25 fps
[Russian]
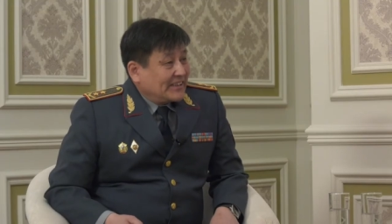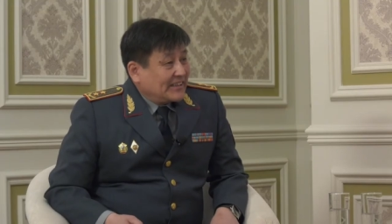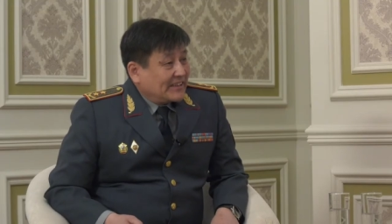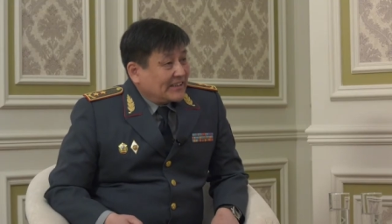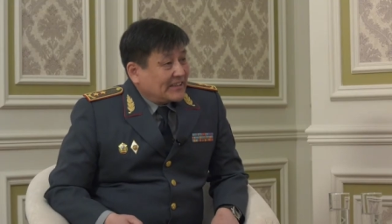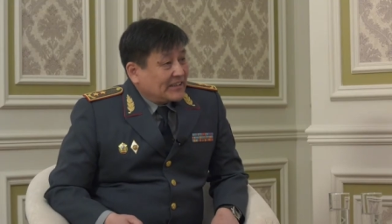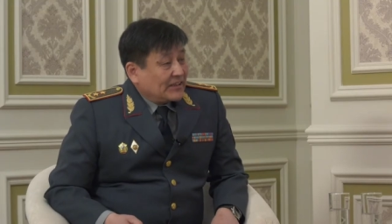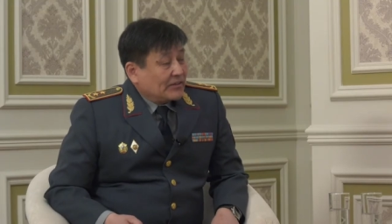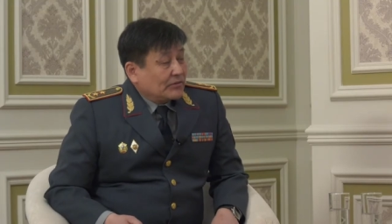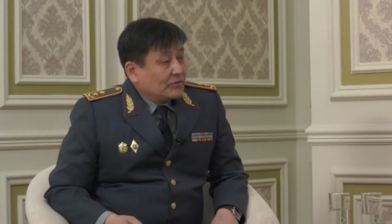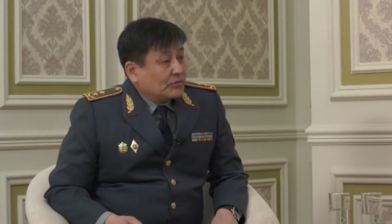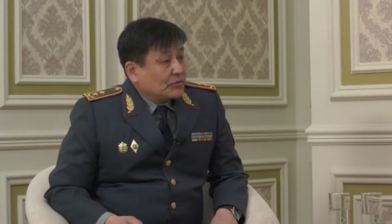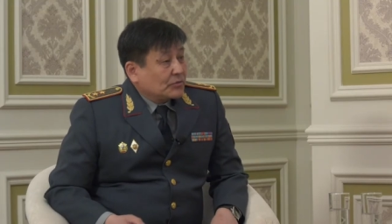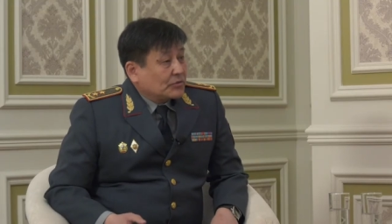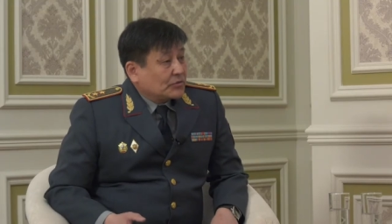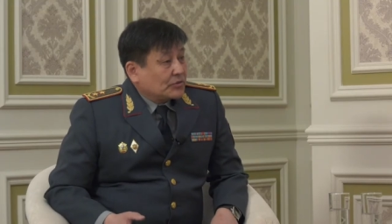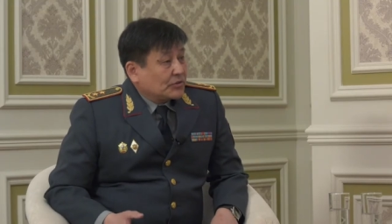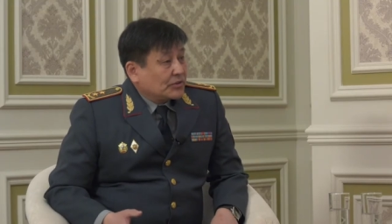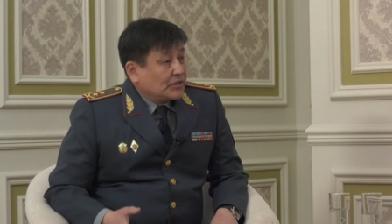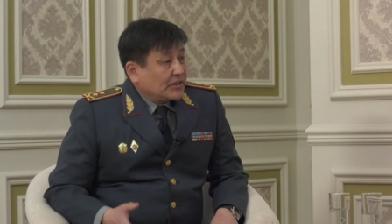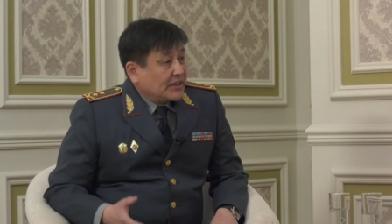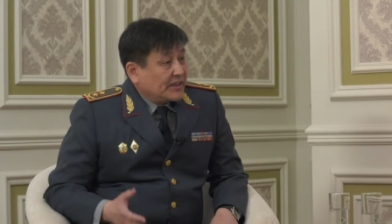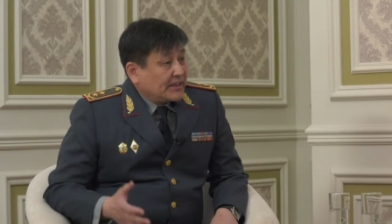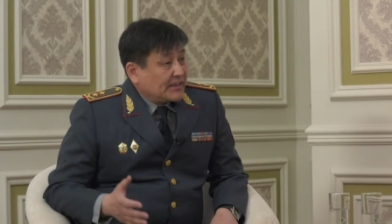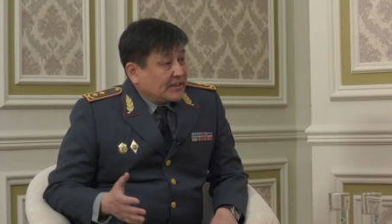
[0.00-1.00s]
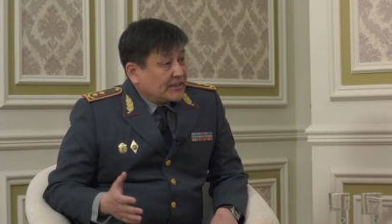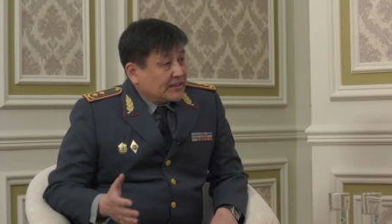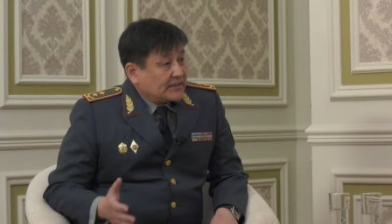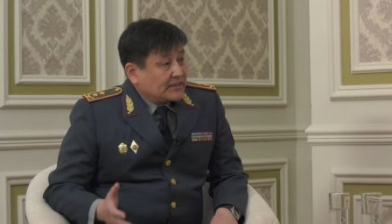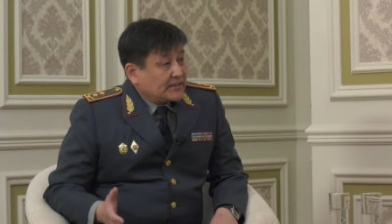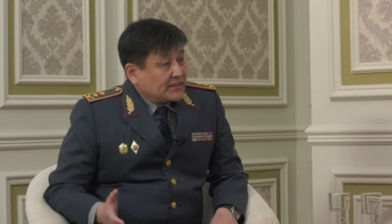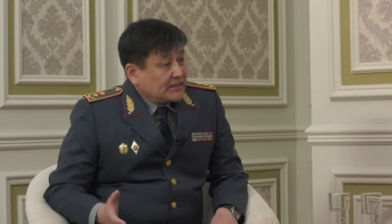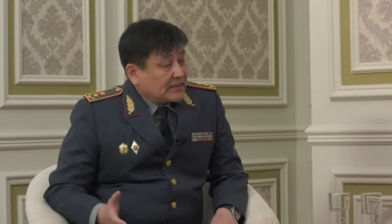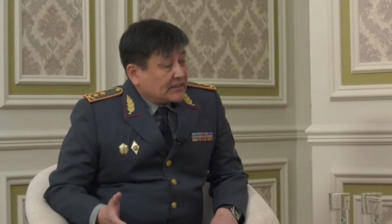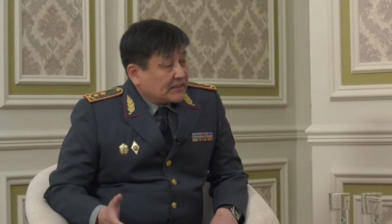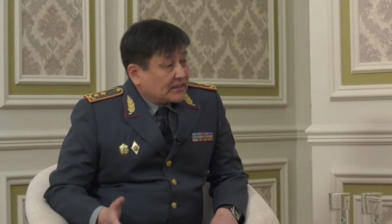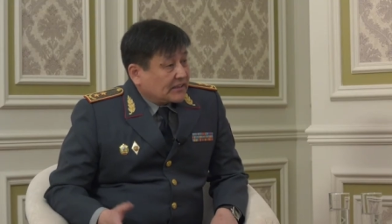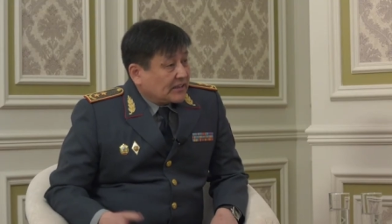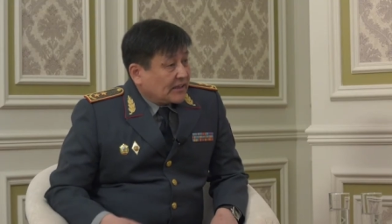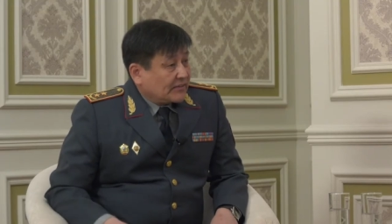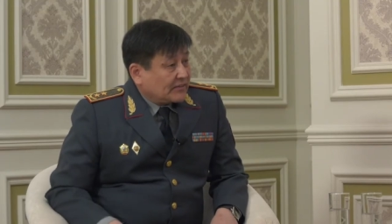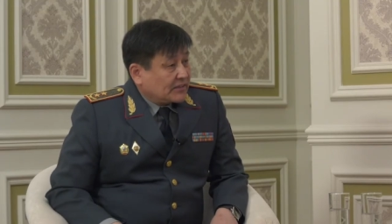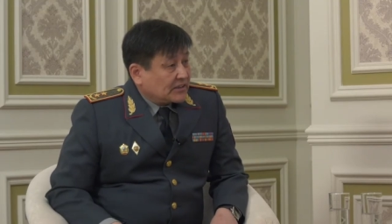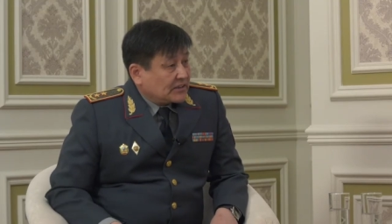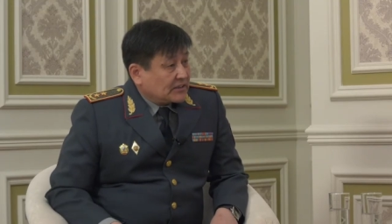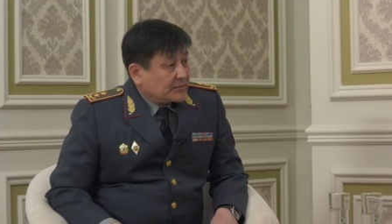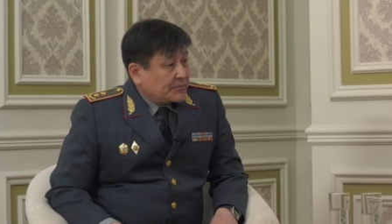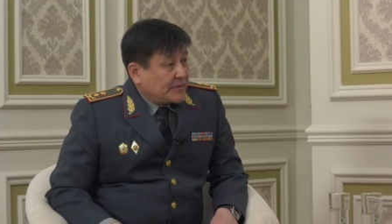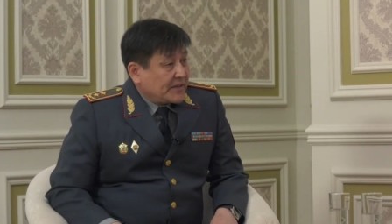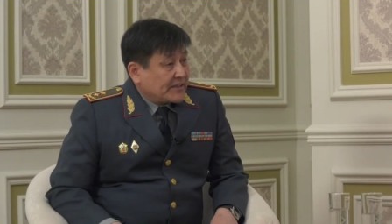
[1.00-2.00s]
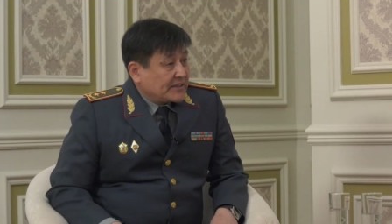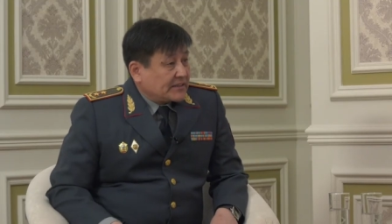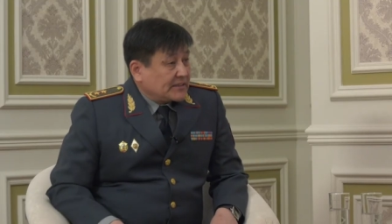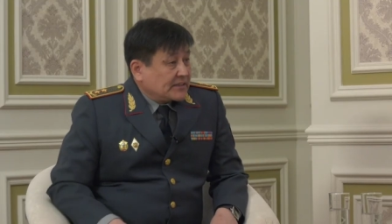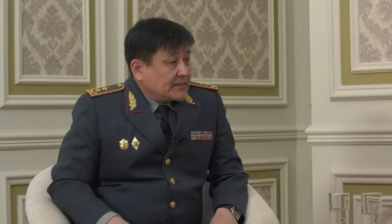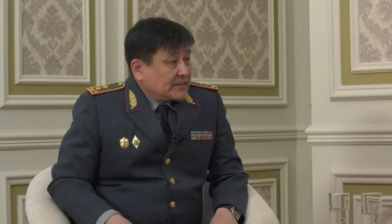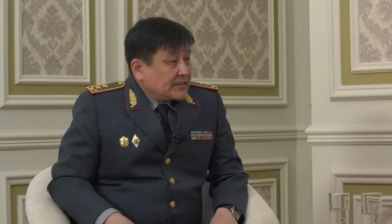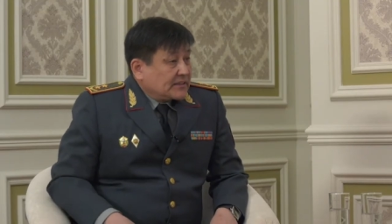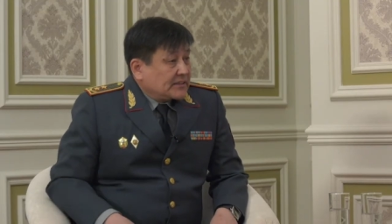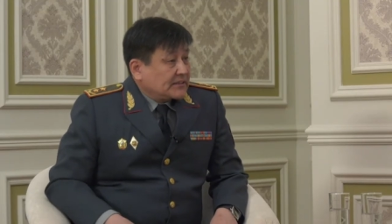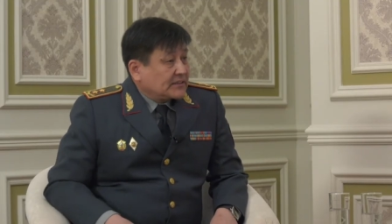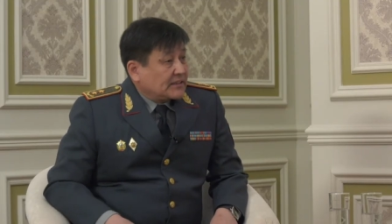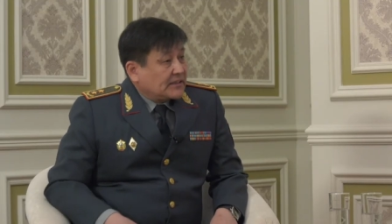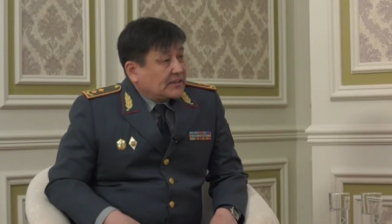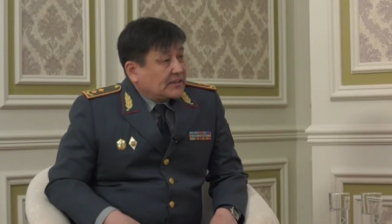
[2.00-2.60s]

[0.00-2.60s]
Дело в том, что деятельность э, главной инспекции